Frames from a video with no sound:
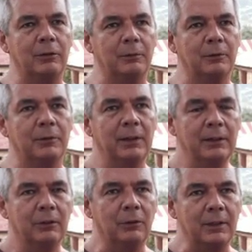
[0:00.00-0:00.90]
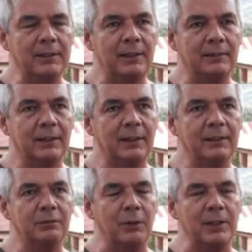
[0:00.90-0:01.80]
Como con estas
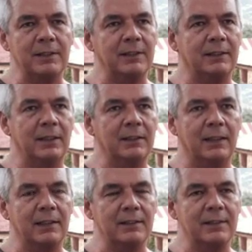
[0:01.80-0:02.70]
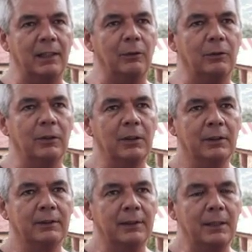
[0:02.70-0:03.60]
grandes fuerzas de tratar de hacer algo
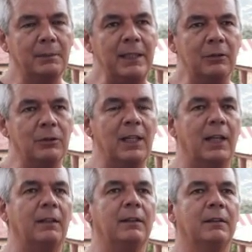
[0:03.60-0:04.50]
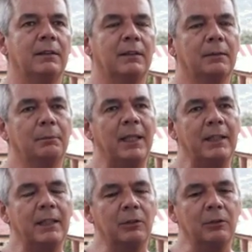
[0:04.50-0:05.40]
de vino ya en,
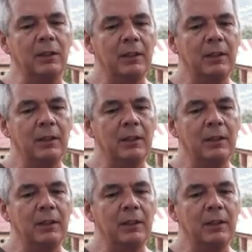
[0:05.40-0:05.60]
México.